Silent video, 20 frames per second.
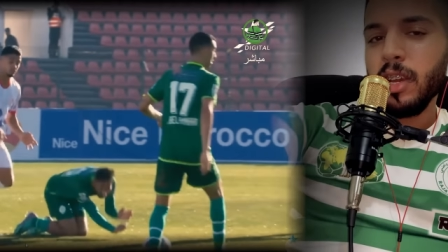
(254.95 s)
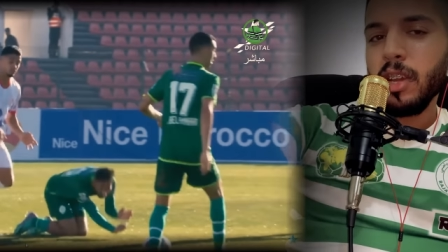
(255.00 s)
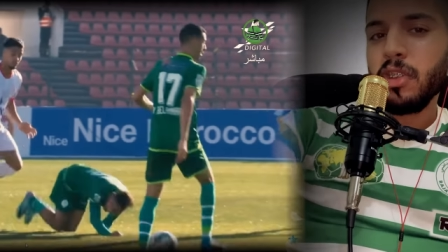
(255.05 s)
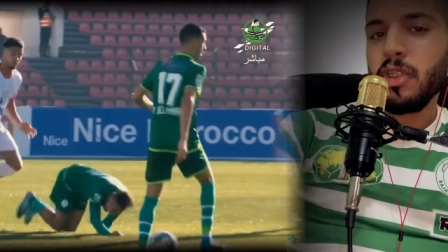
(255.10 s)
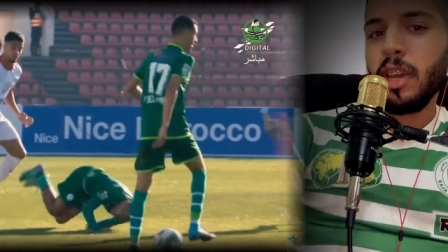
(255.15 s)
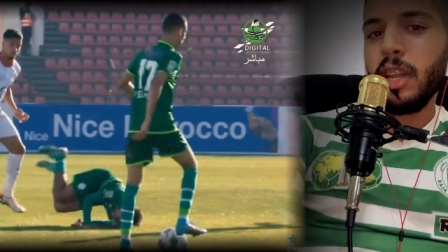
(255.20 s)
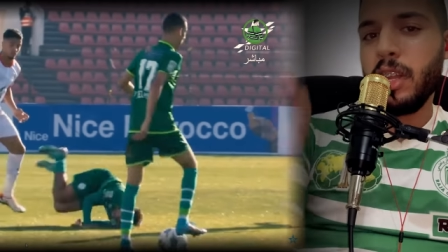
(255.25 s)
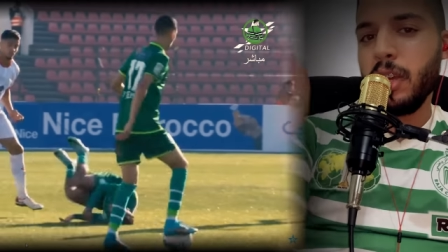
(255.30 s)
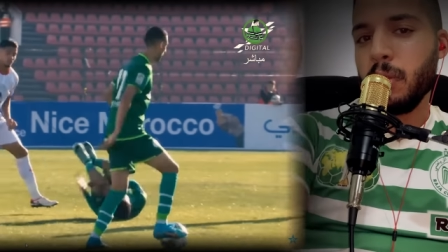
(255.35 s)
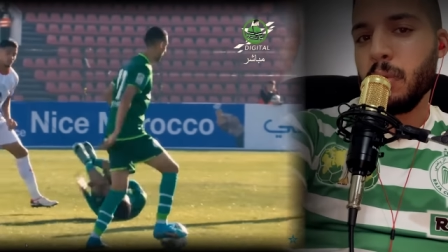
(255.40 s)

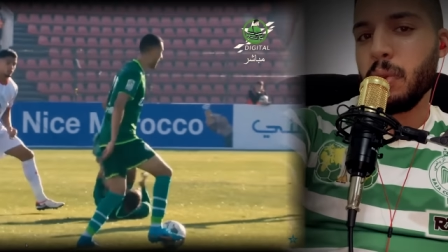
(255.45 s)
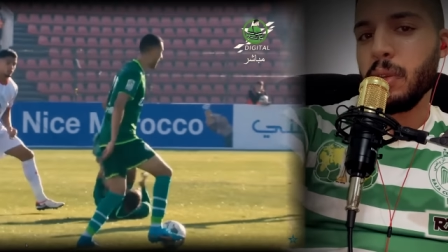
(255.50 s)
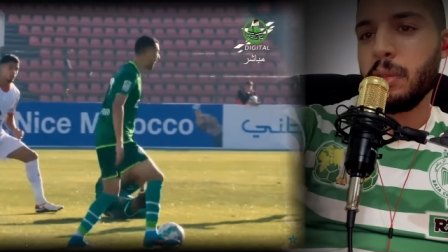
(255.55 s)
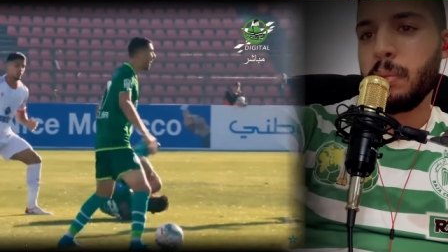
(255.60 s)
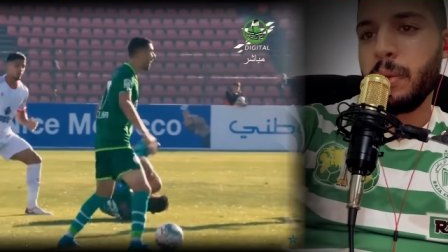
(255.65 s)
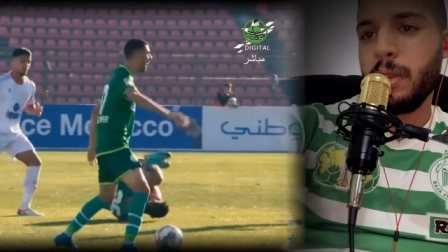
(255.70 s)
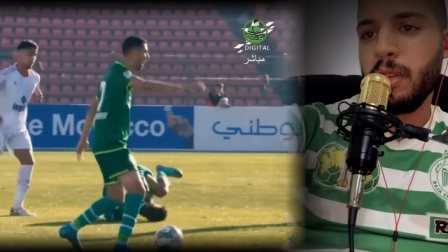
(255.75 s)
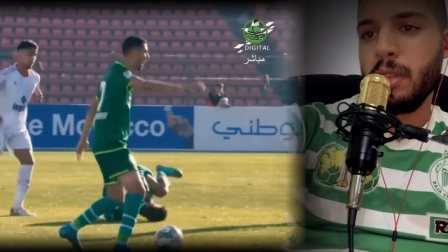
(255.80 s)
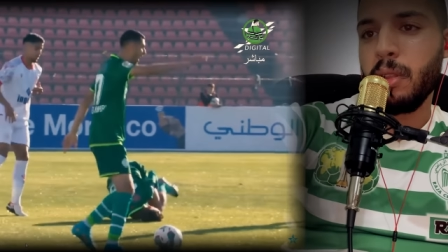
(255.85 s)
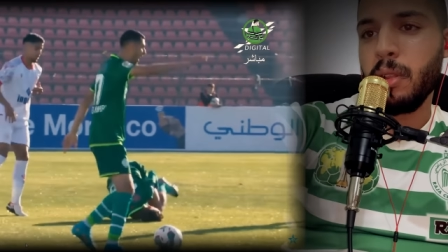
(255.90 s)
خشى لي
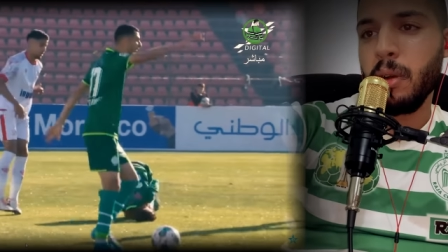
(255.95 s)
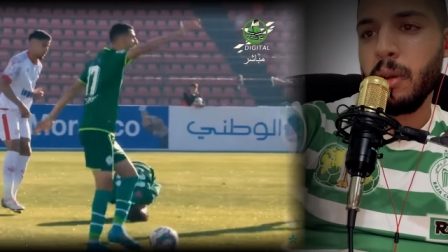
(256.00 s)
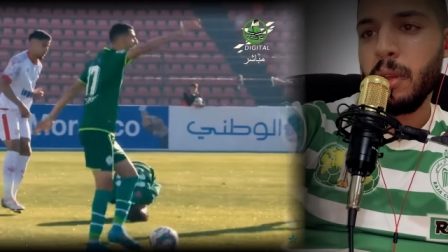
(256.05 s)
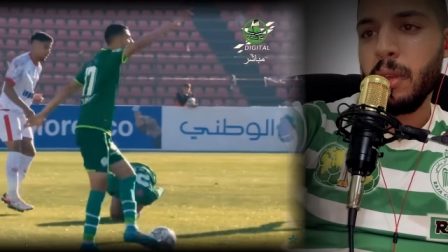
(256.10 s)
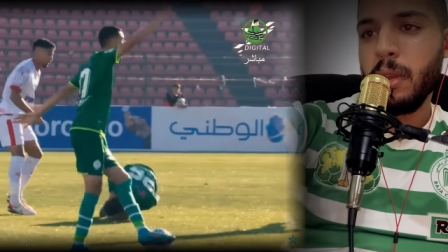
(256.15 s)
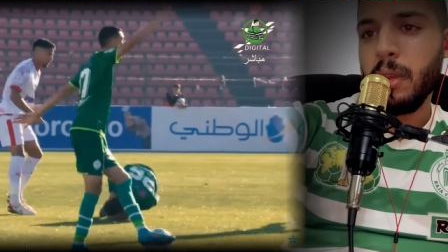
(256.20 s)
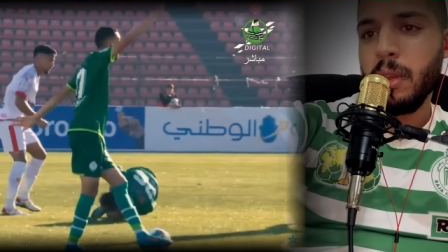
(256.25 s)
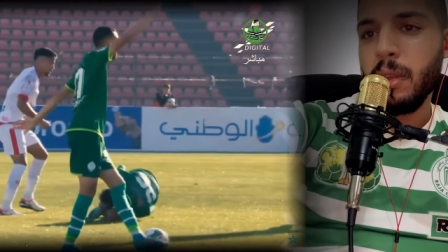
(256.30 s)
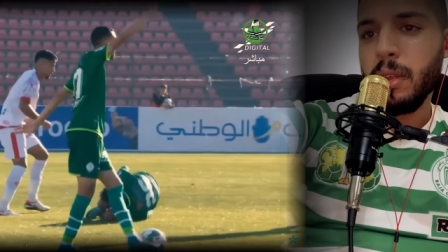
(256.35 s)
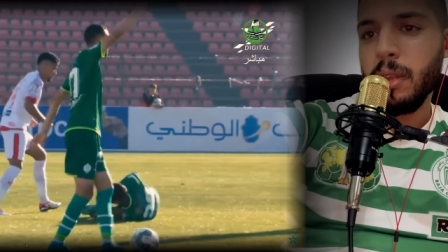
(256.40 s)
كود برجلو
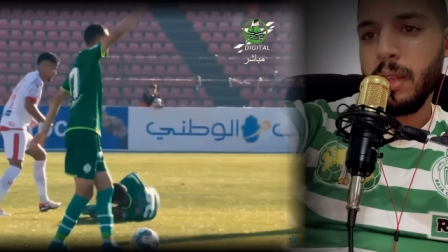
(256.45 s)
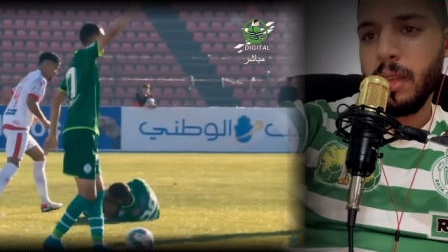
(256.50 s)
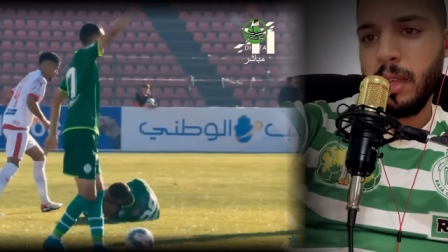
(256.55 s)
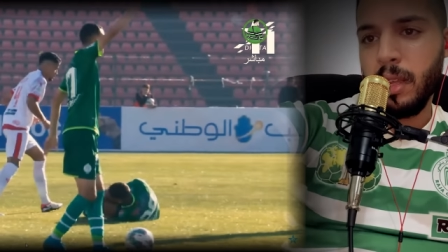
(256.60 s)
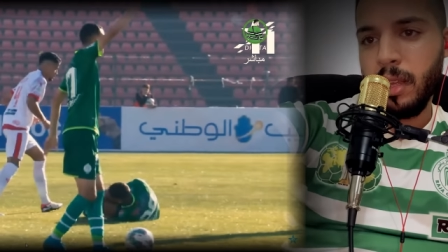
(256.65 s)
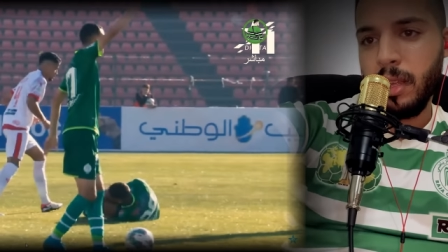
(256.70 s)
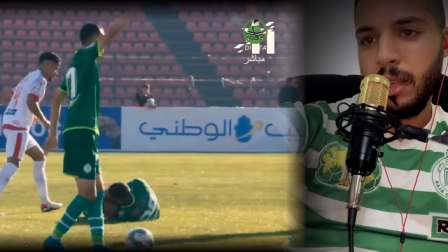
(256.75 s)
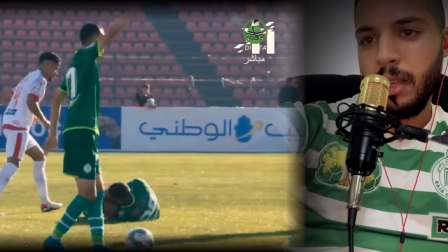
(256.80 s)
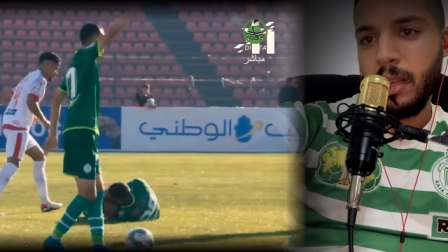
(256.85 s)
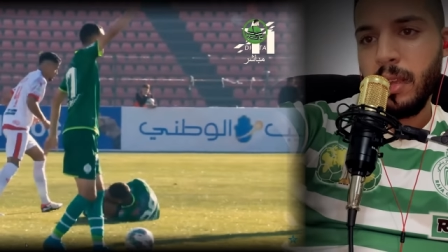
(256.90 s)

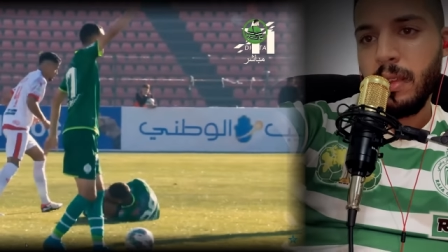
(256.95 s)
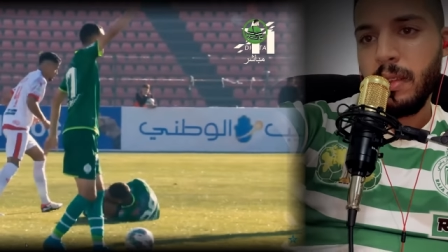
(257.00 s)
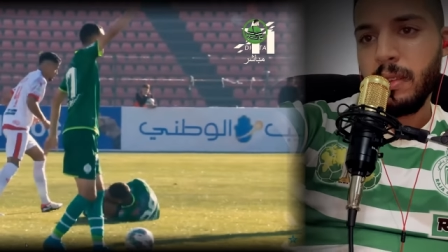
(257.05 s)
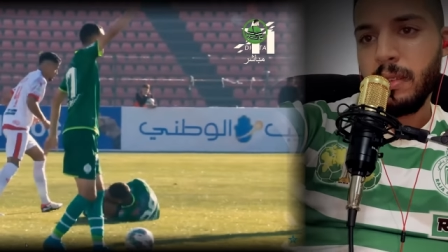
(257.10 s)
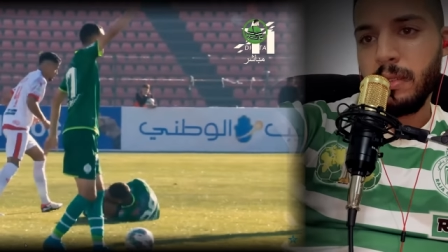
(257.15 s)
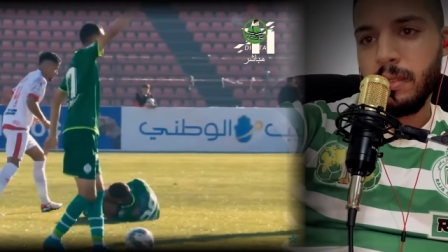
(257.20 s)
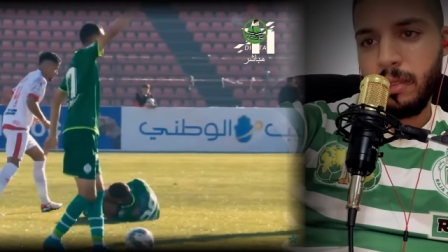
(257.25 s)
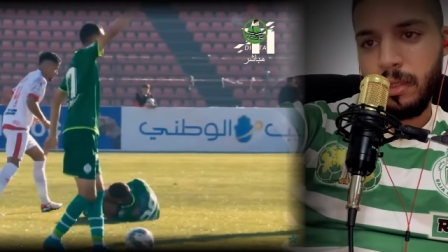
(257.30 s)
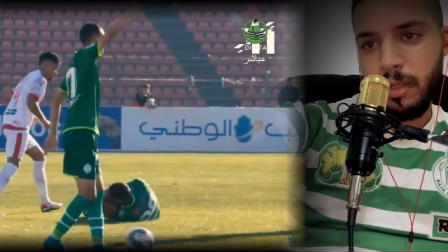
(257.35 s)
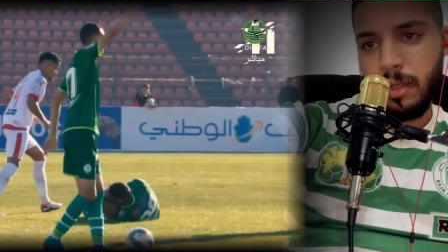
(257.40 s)
اه
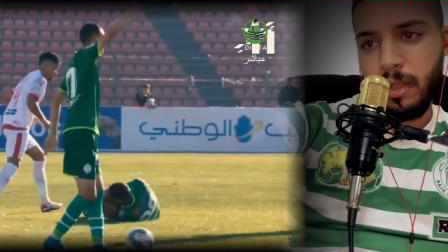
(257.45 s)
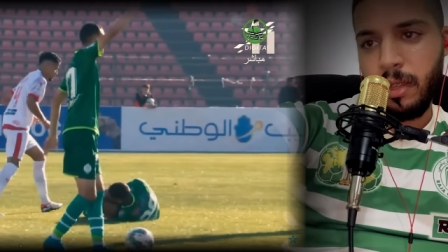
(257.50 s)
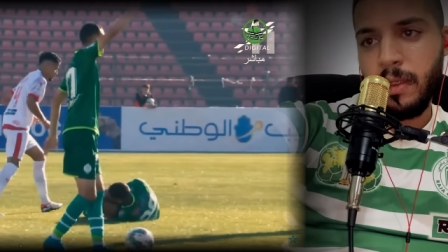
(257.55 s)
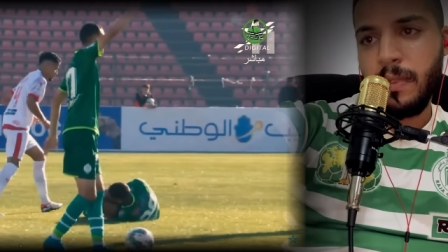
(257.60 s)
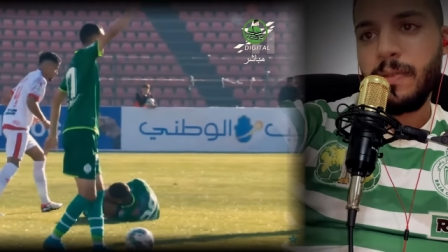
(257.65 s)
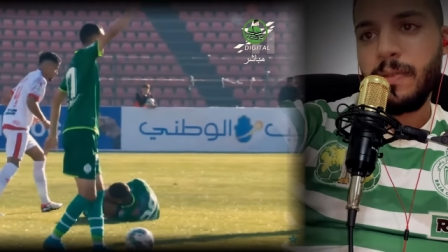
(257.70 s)
اه